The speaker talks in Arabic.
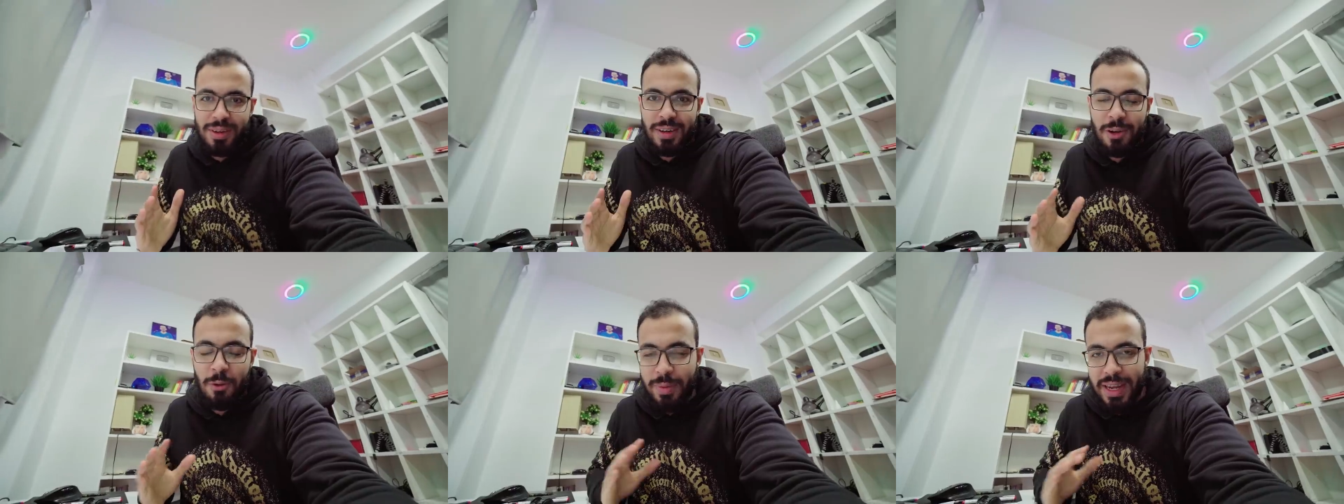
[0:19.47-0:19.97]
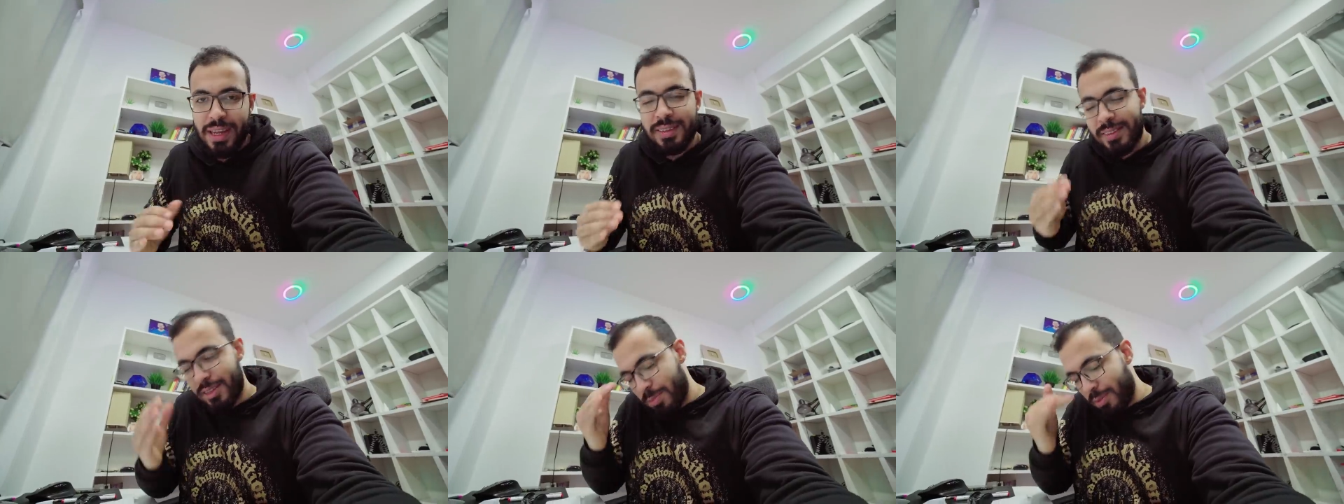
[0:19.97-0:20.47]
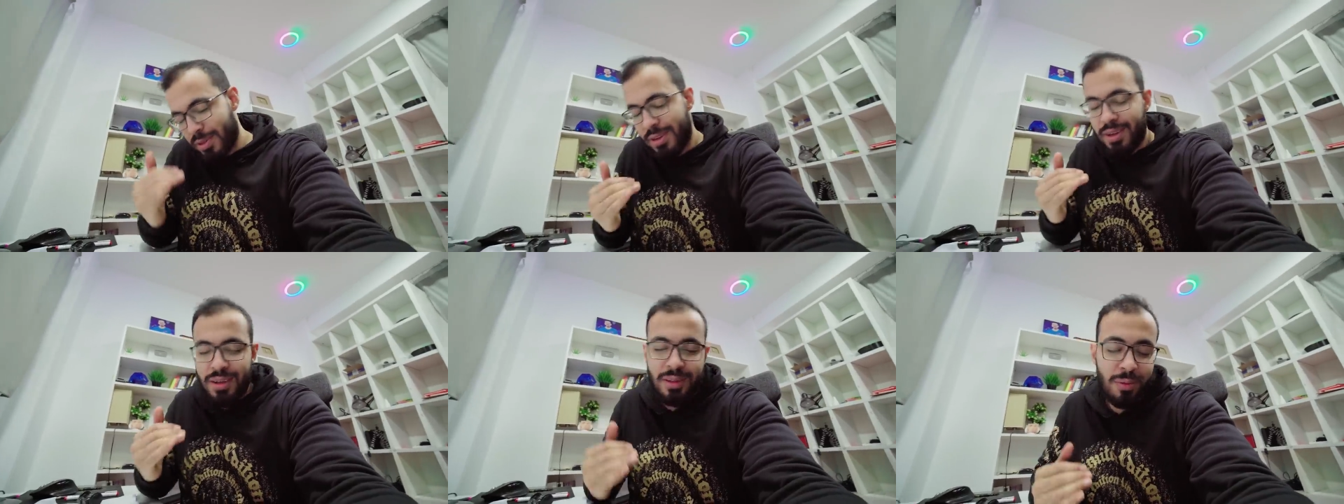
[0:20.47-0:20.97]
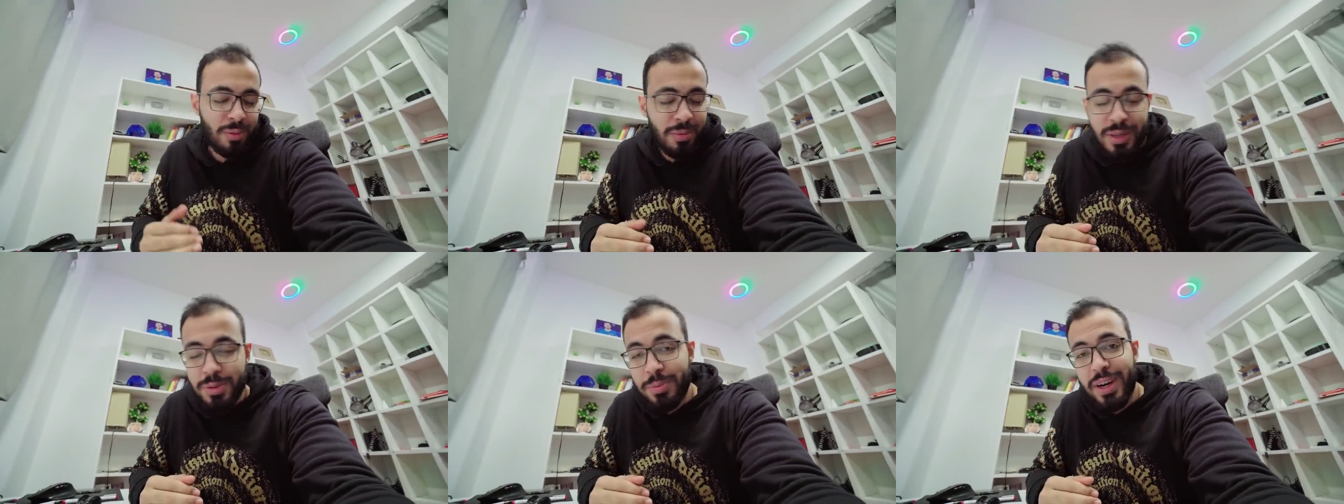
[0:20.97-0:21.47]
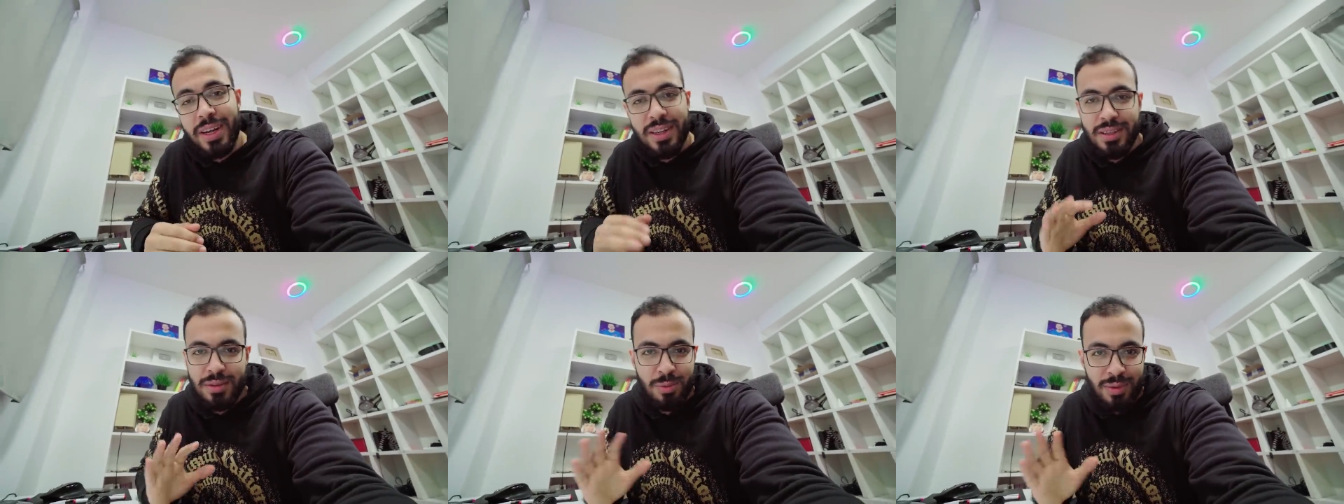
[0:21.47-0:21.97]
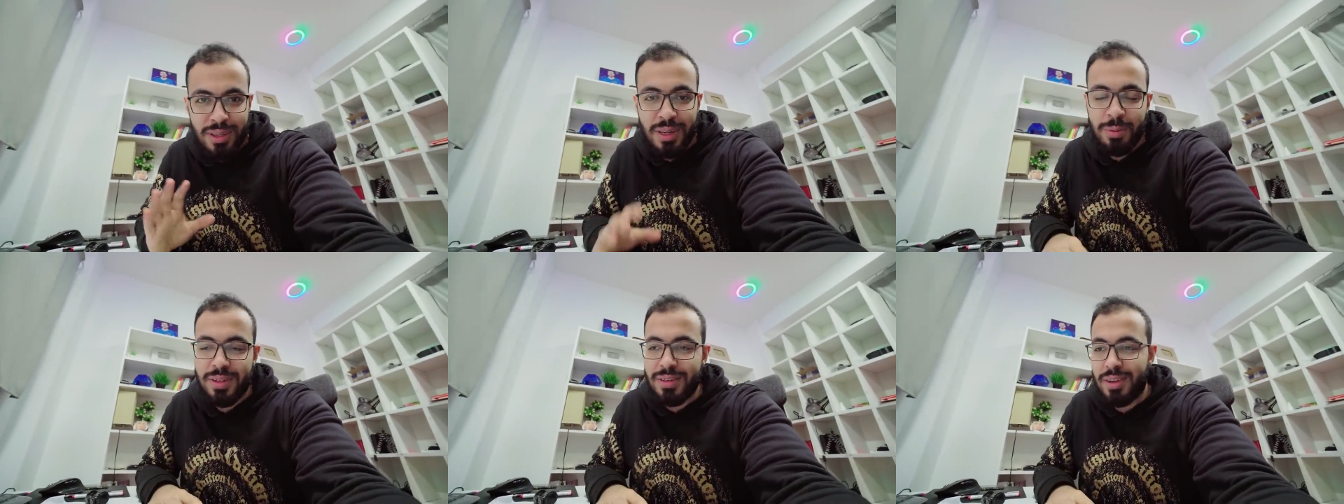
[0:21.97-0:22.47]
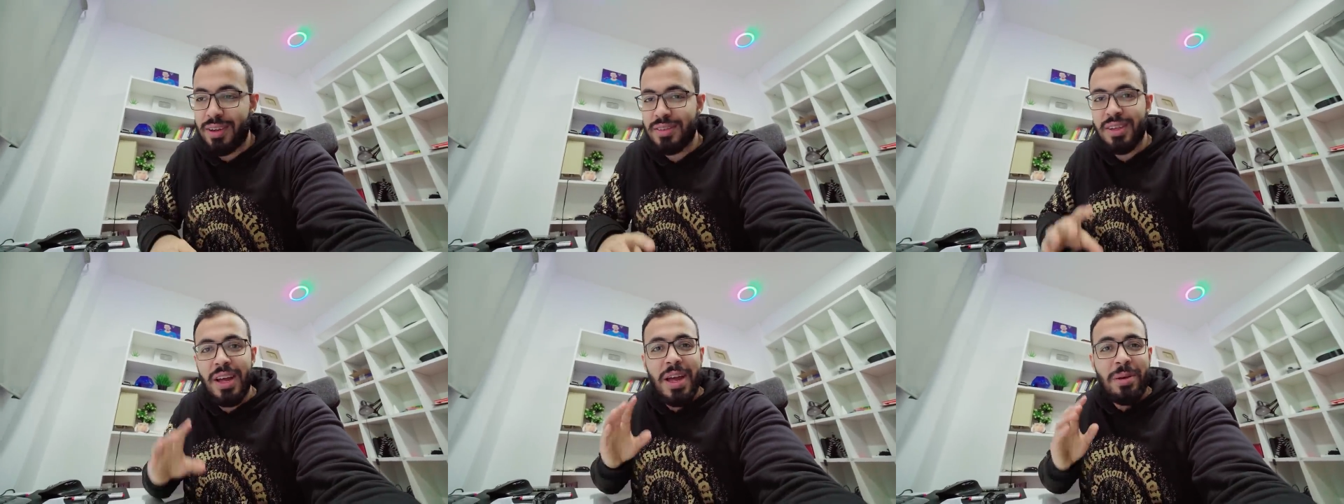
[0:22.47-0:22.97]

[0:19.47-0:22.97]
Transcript: لو ما اكلتش بسقط ومبقاش مركز والدنيا بايظه خالص